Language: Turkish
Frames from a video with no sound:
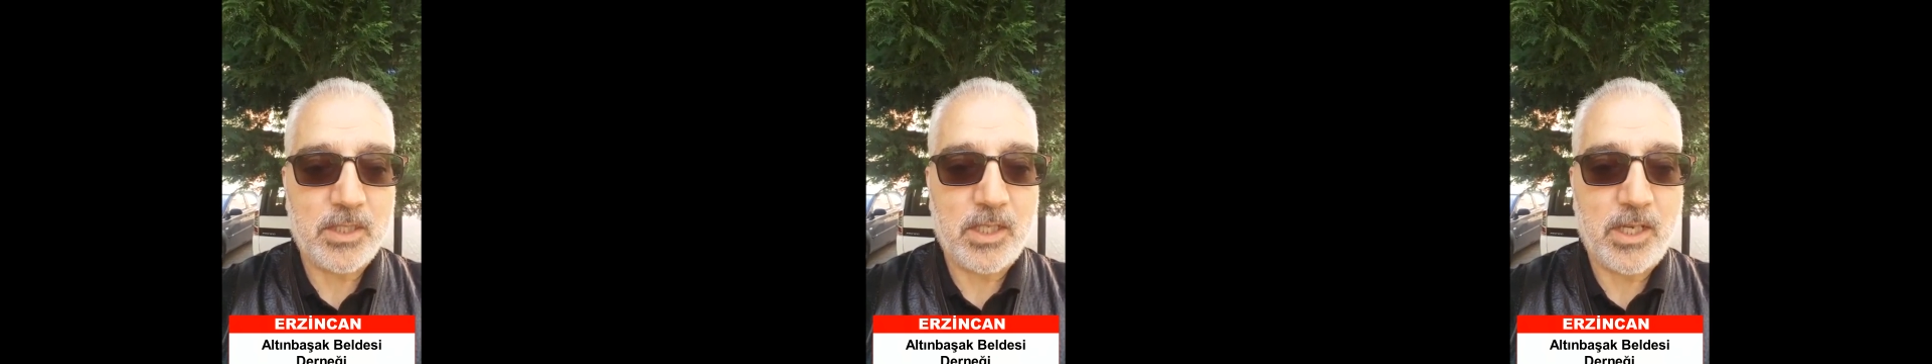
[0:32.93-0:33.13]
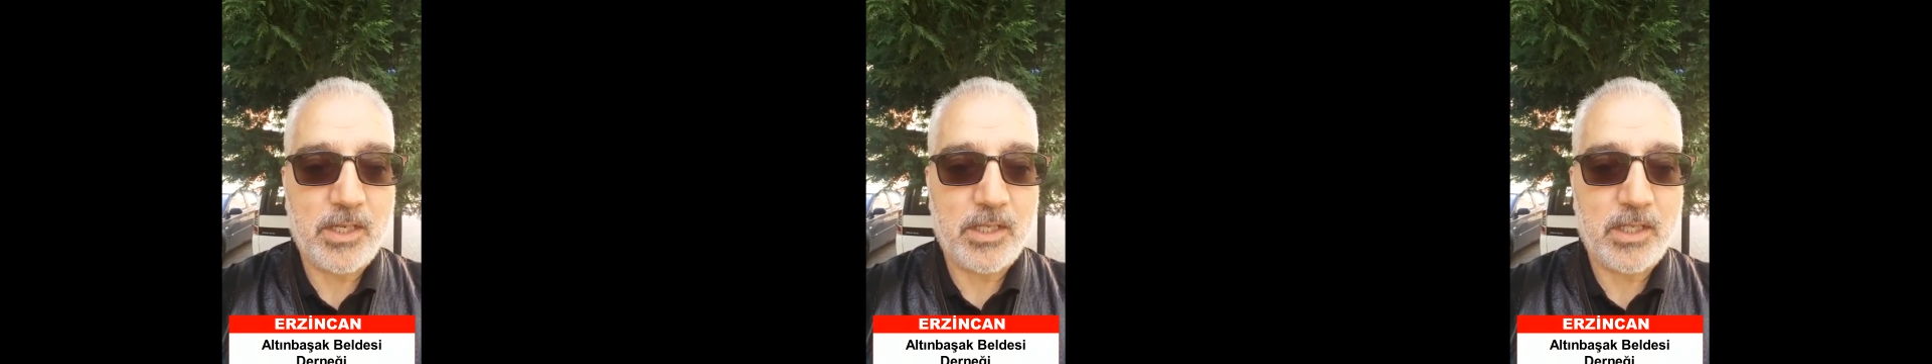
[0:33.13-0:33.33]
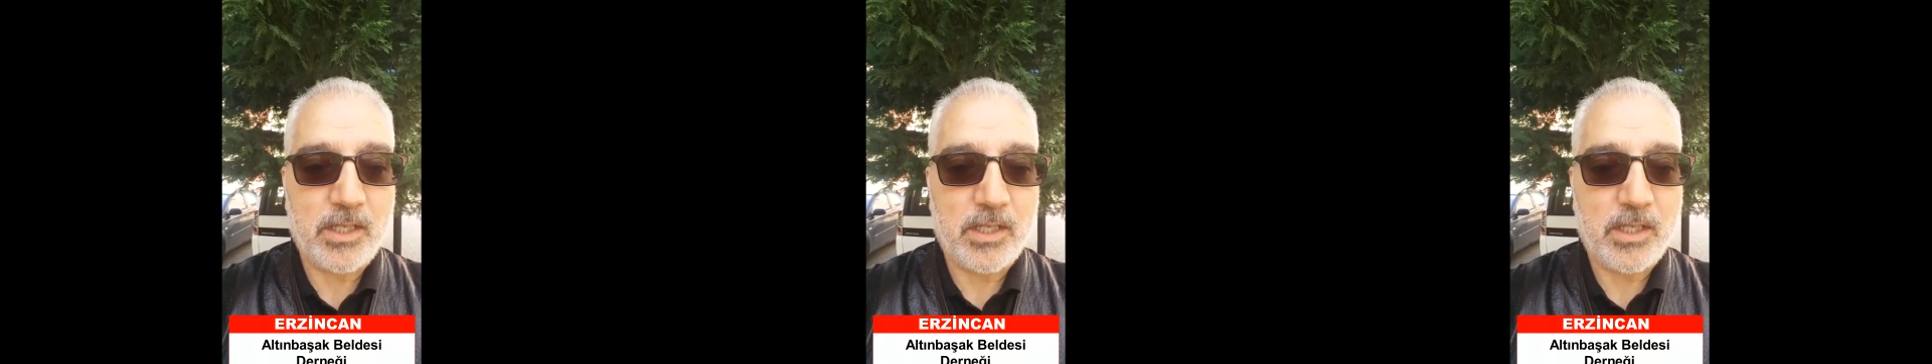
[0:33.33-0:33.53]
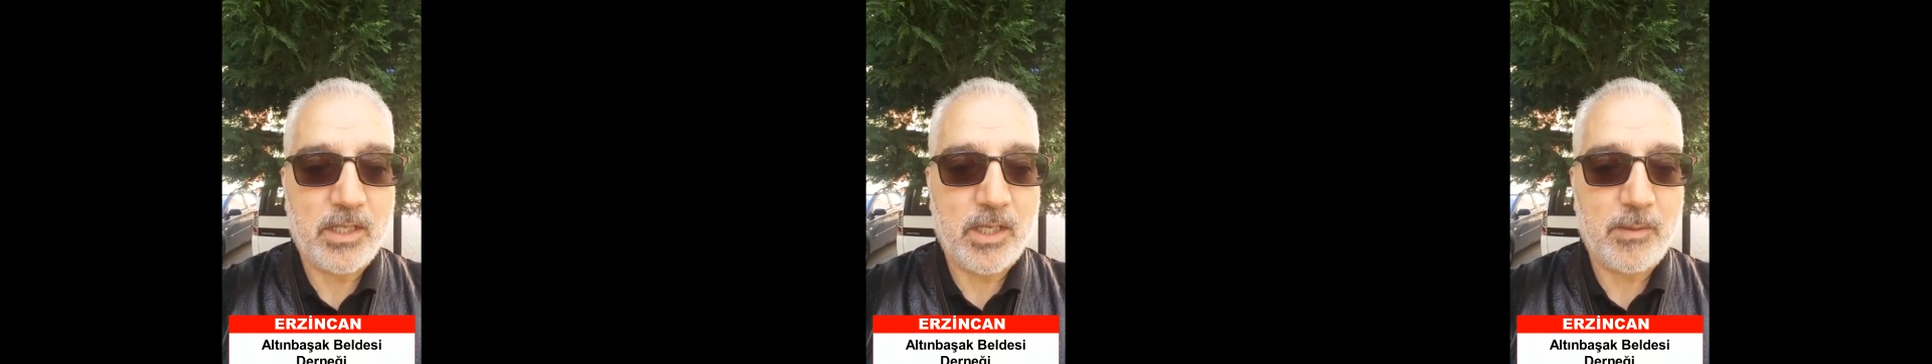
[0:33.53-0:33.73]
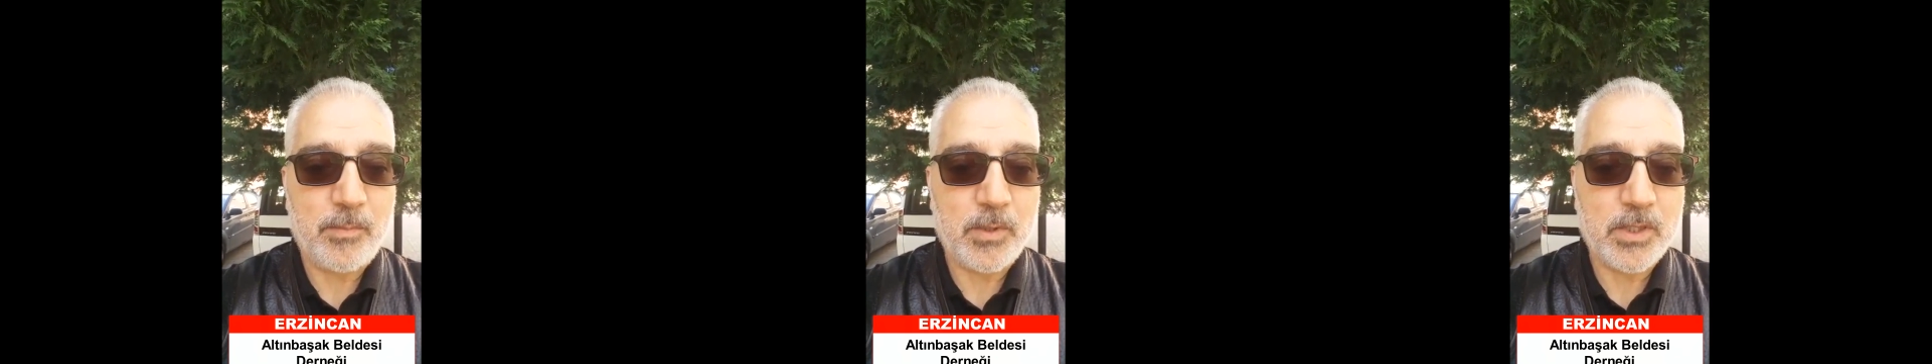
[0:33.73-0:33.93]
dileğiyle
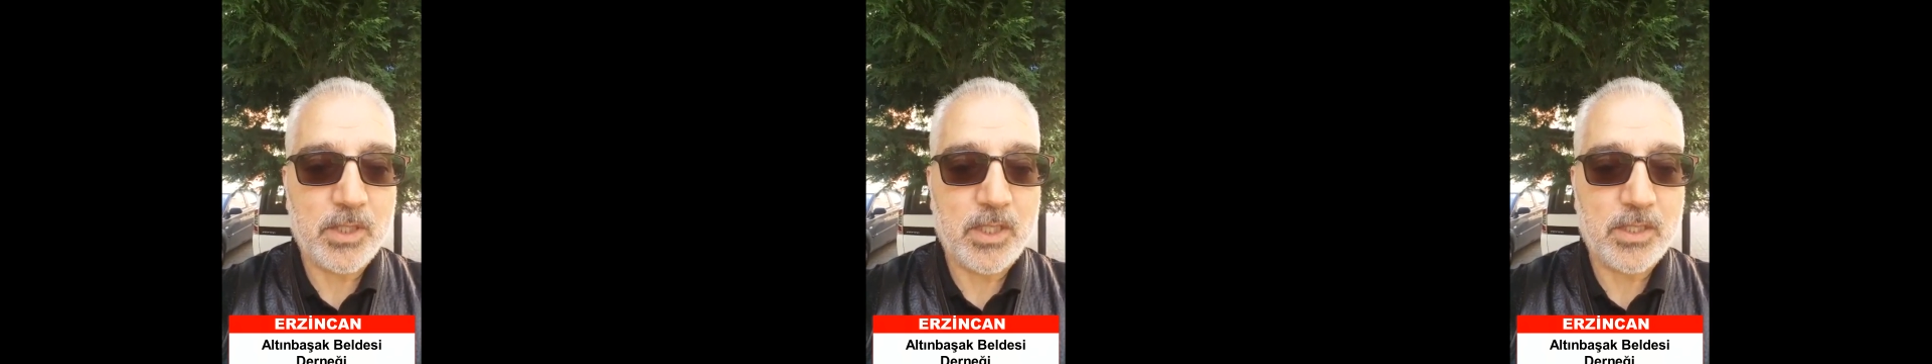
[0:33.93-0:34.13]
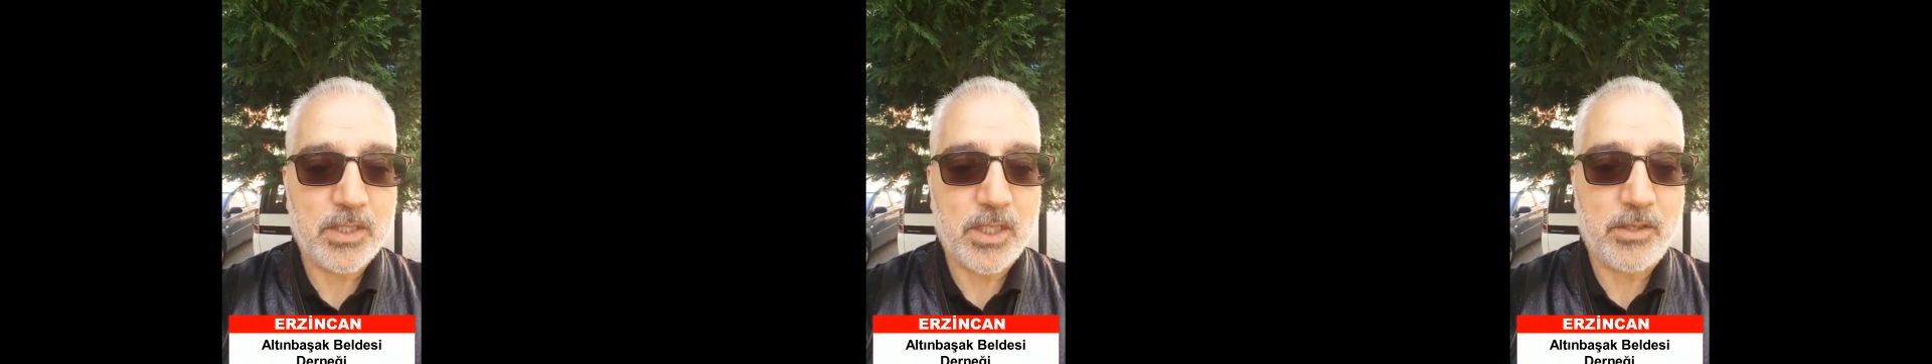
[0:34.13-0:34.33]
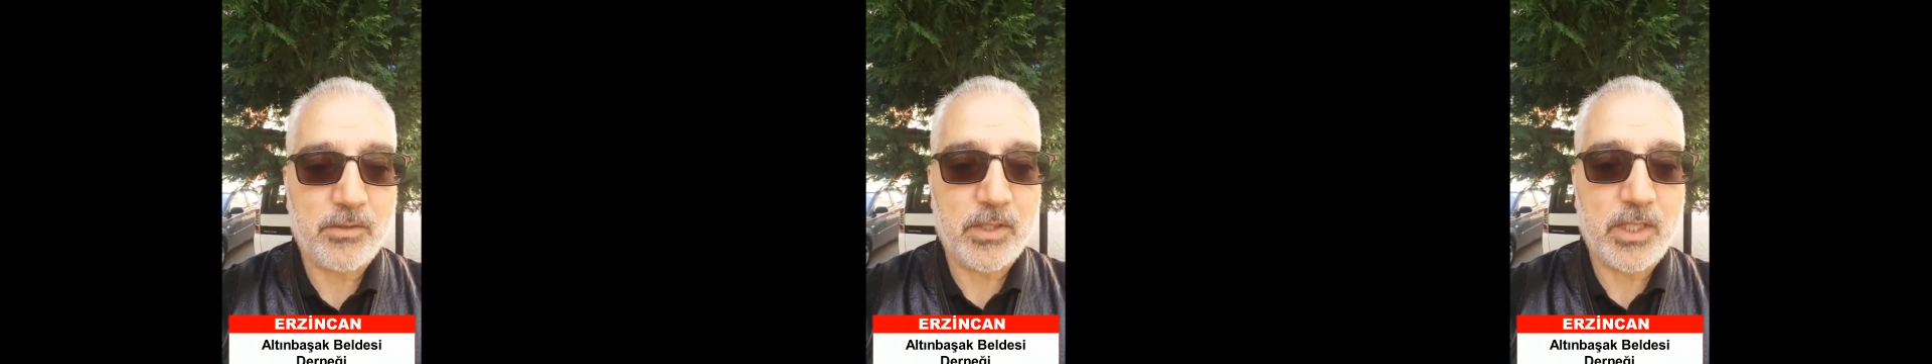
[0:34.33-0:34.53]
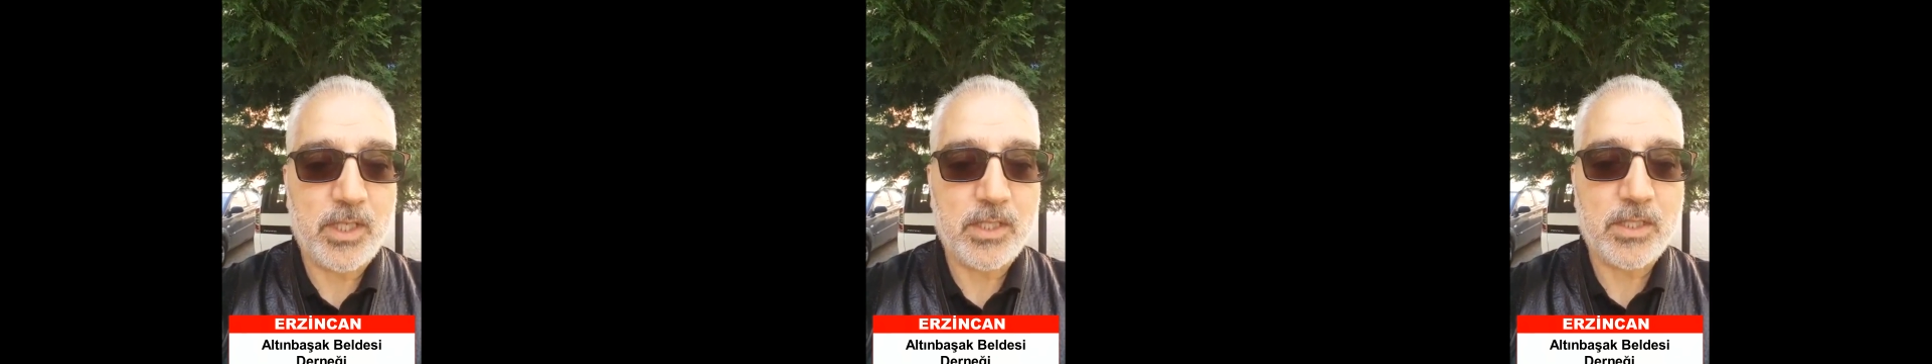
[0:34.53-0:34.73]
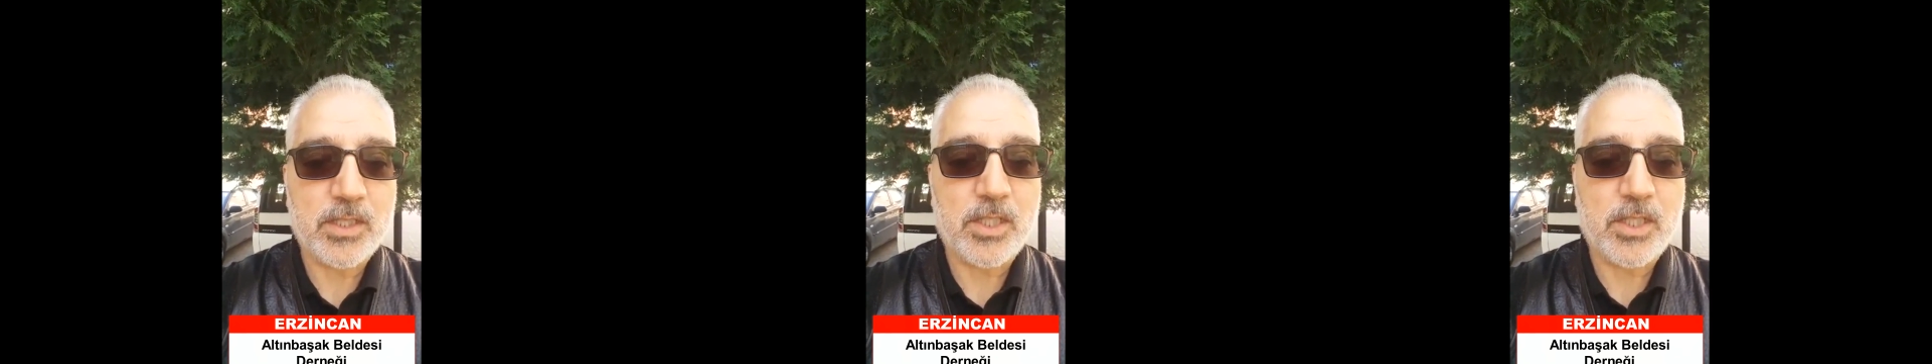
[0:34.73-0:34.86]
hepinize sevgiler,